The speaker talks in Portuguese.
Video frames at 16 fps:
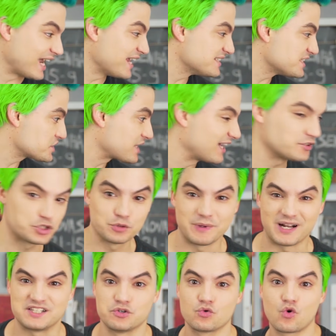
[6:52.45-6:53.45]
Três estados do
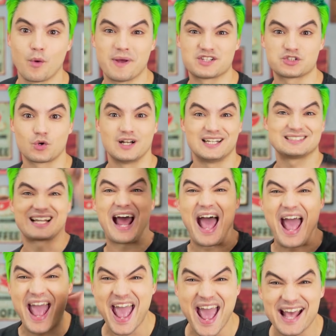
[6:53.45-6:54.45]
Brasil que começam com a letra
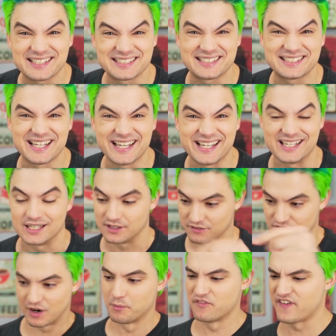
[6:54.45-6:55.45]
S.
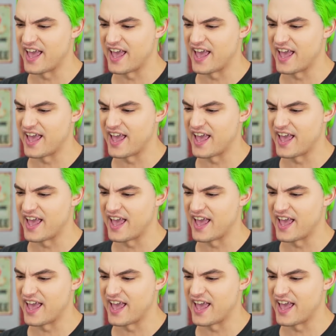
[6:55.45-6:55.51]
Vamos